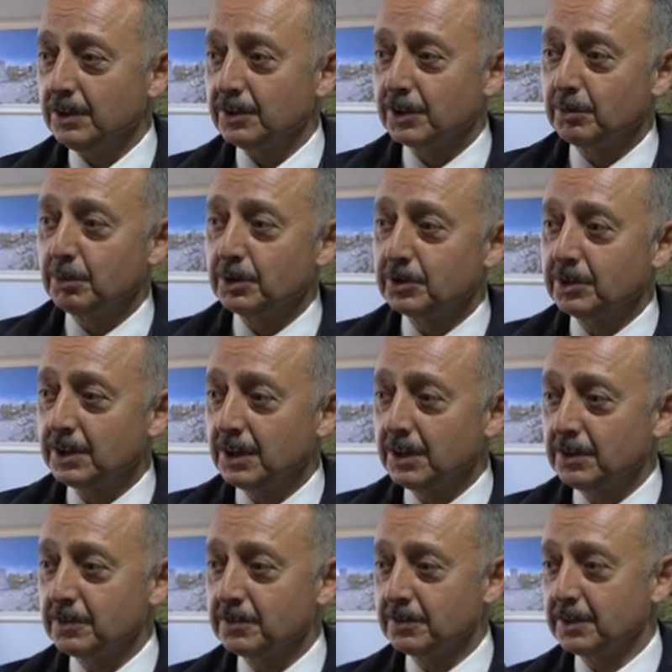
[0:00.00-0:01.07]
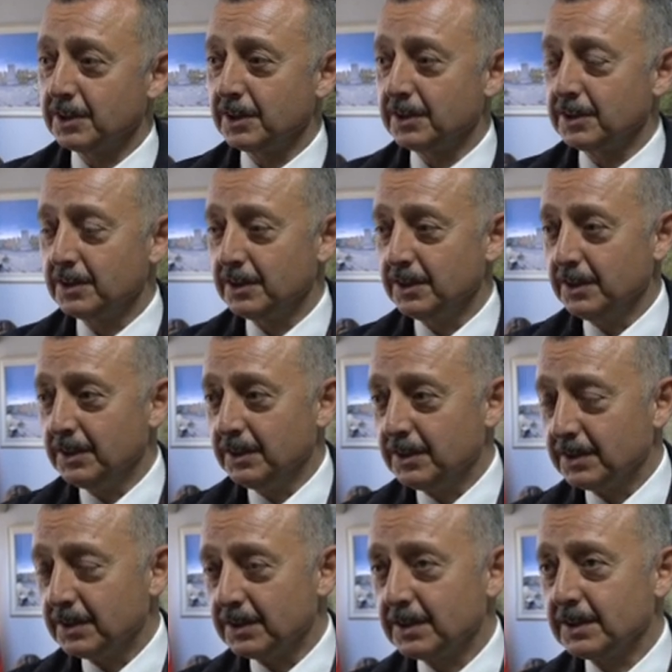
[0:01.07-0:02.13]
çamaşırhanesine,
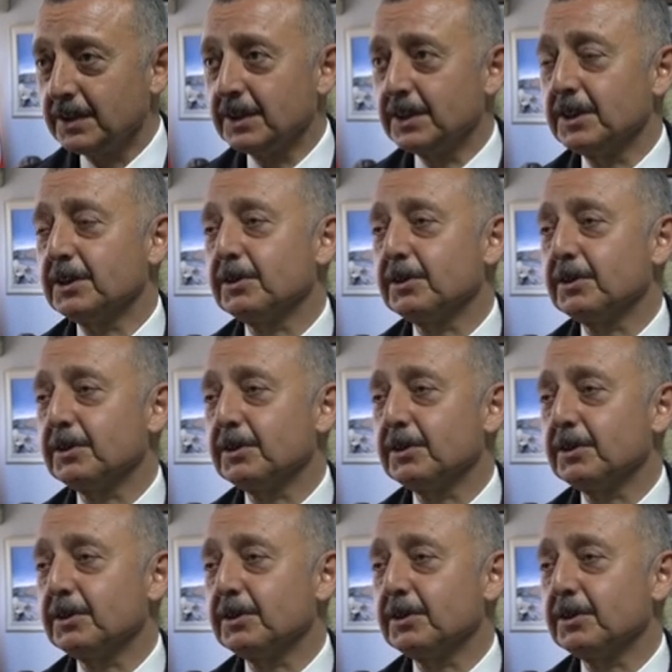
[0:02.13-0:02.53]
e,